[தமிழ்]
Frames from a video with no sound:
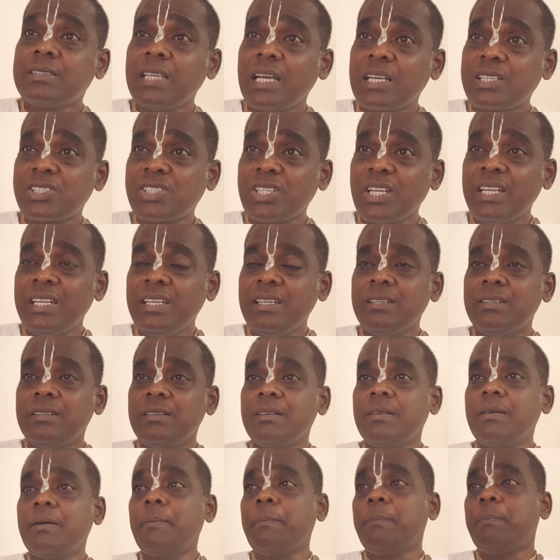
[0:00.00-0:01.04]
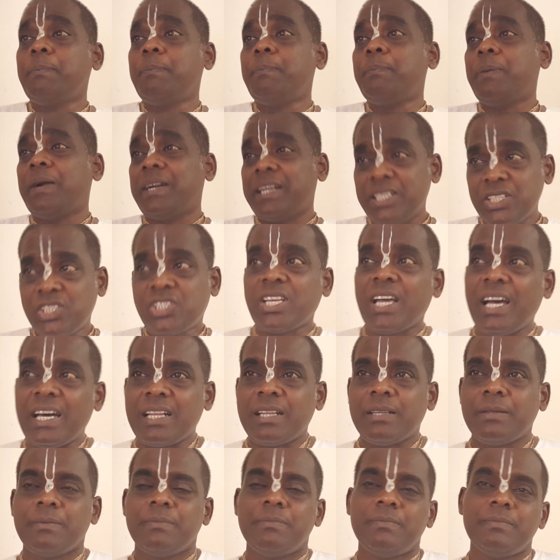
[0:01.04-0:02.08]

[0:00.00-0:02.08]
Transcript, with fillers: தக்ஷன் படைச்சாரு